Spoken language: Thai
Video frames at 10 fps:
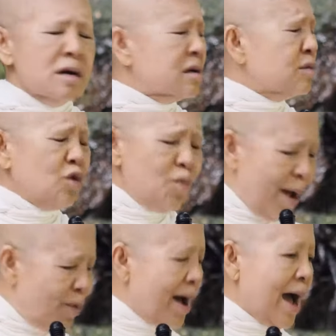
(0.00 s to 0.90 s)
คือคุณ
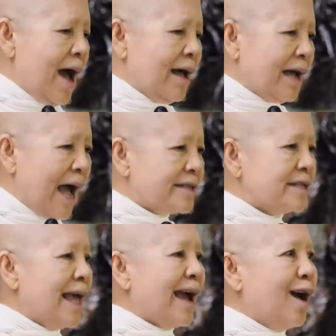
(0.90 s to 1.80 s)
แม่ว่าการแส
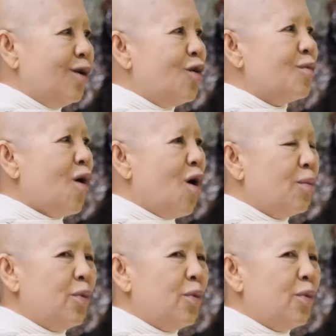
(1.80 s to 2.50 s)
ดงอารมณ์ของ